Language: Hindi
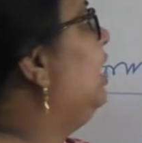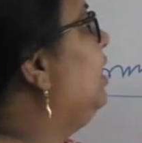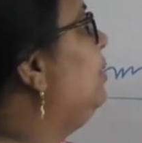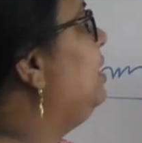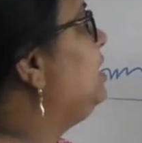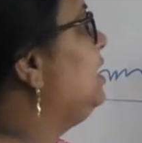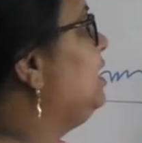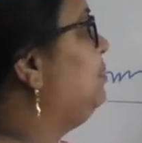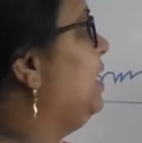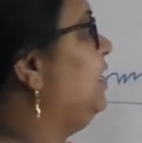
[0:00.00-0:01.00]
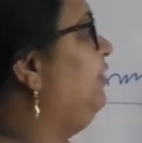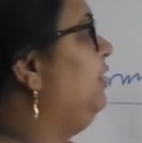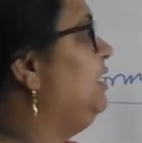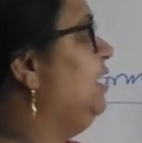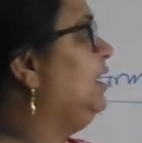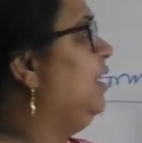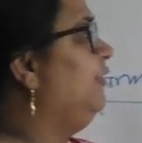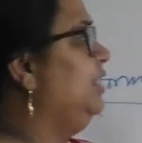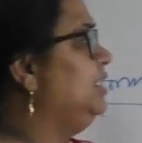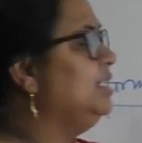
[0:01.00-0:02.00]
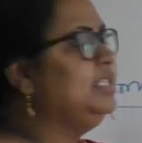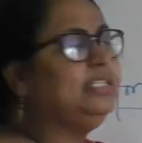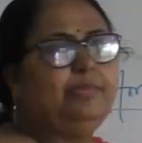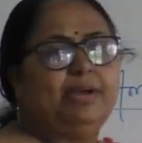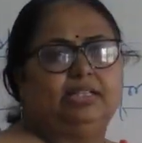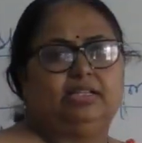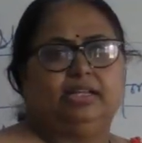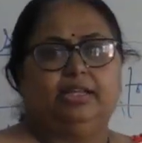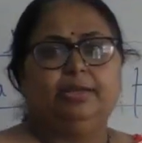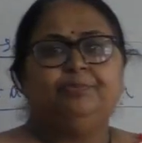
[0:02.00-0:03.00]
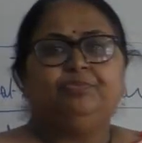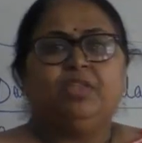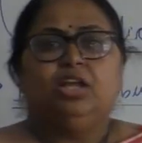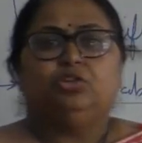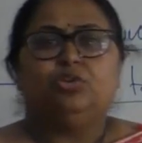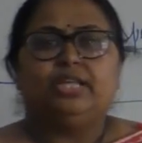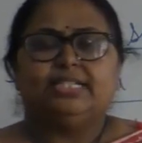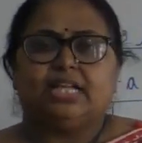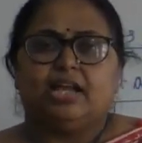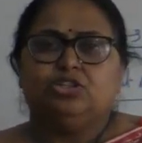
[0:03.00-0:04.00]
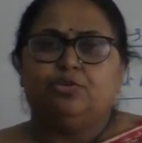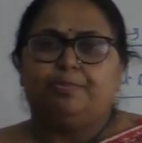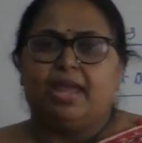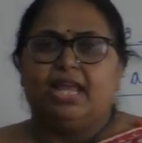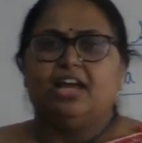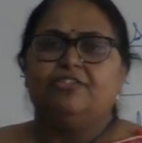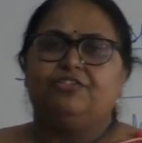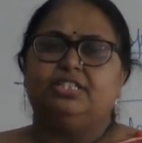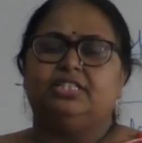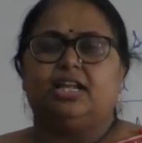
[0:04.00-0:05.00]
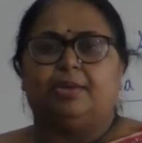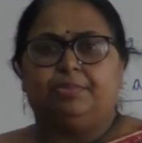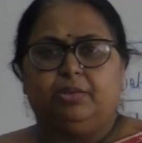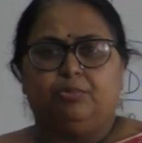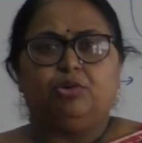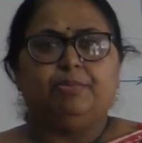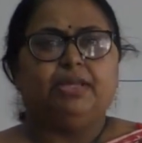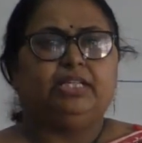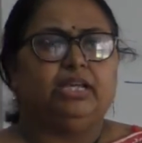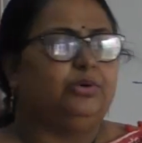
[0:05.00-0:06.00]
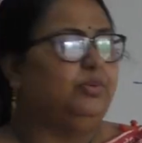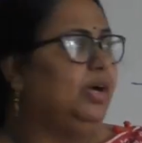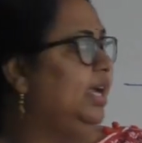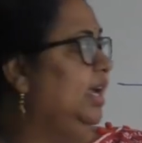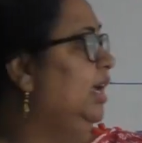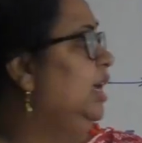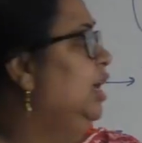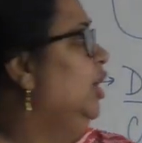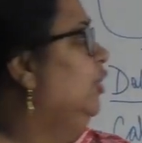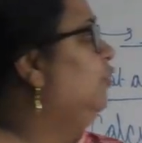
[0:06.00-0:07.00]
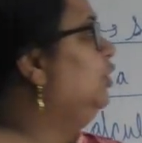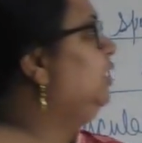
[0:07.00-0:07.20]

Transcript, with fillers: अगर हम इस स्प्रेडशीट के फीचर्स की बात करें तो इसका जो पहला फीचर आपकी बुक में दिया हुआ है वो